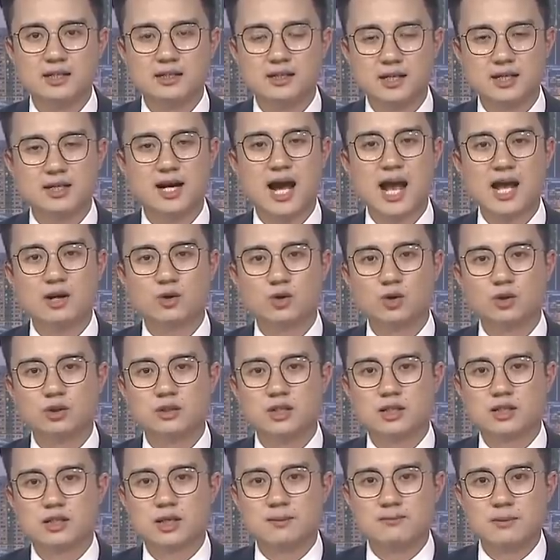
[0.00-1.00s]
Lời khai của đối
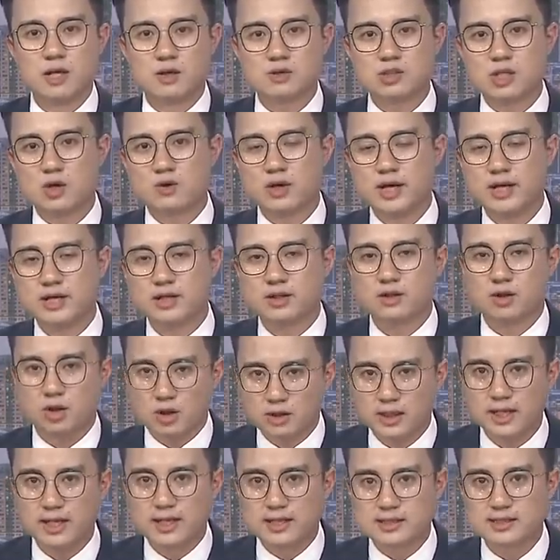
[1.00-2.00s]
tượng cầm đầu sau đây
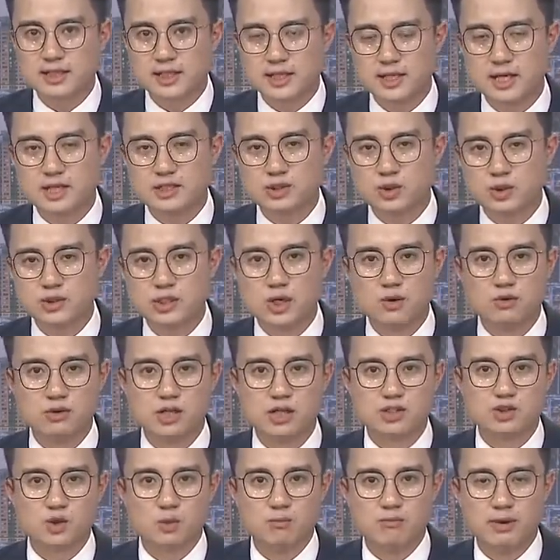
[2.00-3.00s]
có thể sẽ khiến cho nhiều
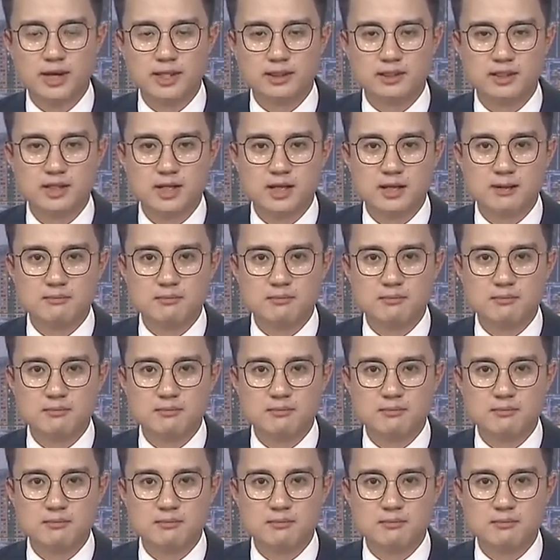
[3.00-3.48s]
người rung mình